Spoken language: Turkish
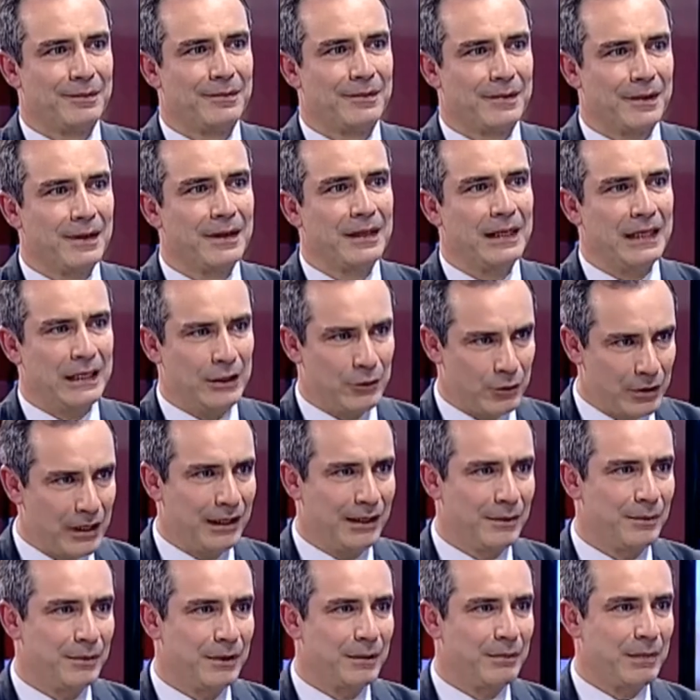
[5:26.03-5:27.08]
iyi zaten. Güzel
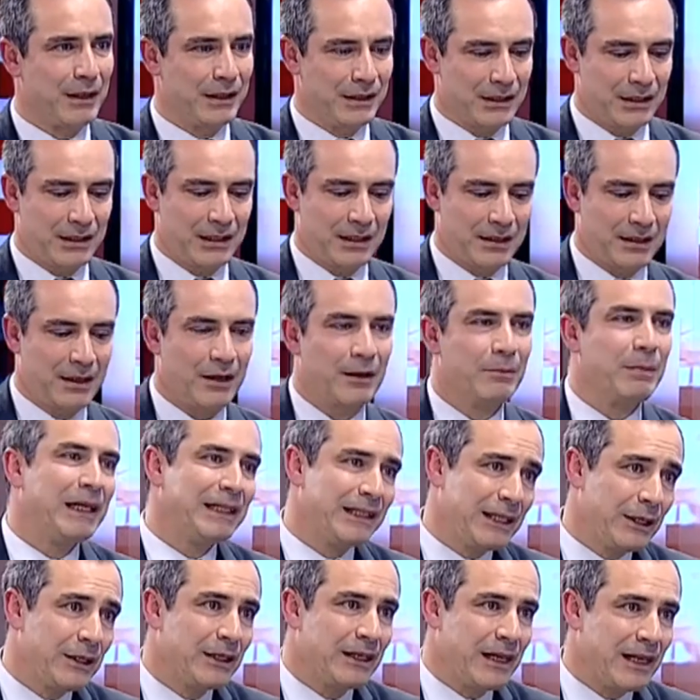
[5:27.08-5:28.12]
değil mi? Daha ben iyi de, olsun. Ben
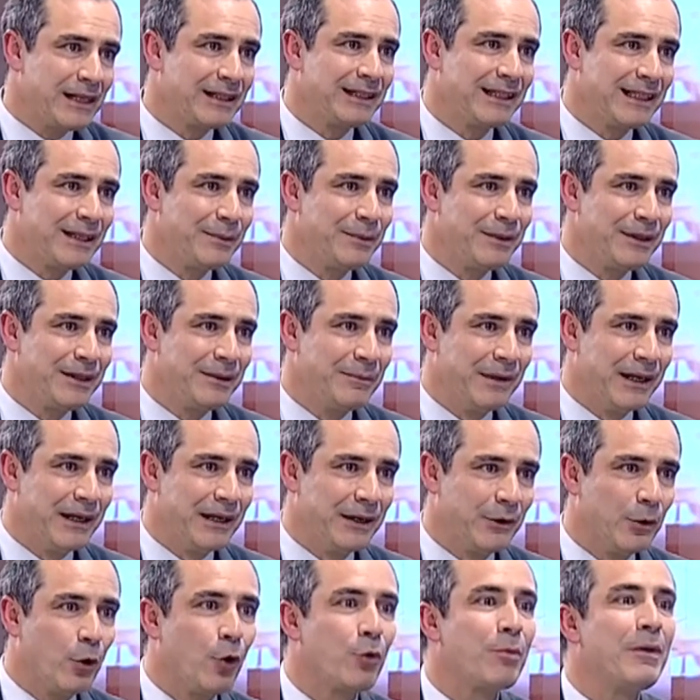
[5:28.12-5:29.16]
de rahat edebilirim yani. Evet,
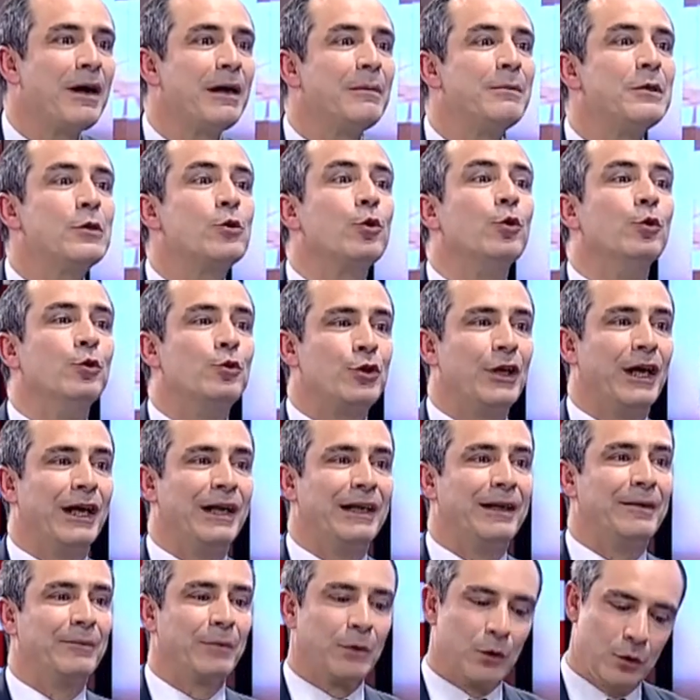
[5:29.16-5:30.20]
Normal bir sonuç yani.
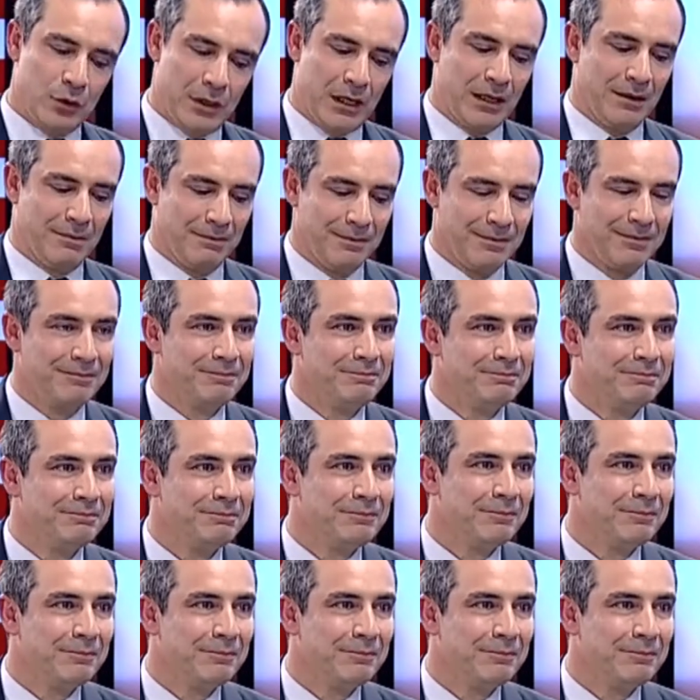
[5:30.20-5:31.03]
Boynuz kulağa geçsin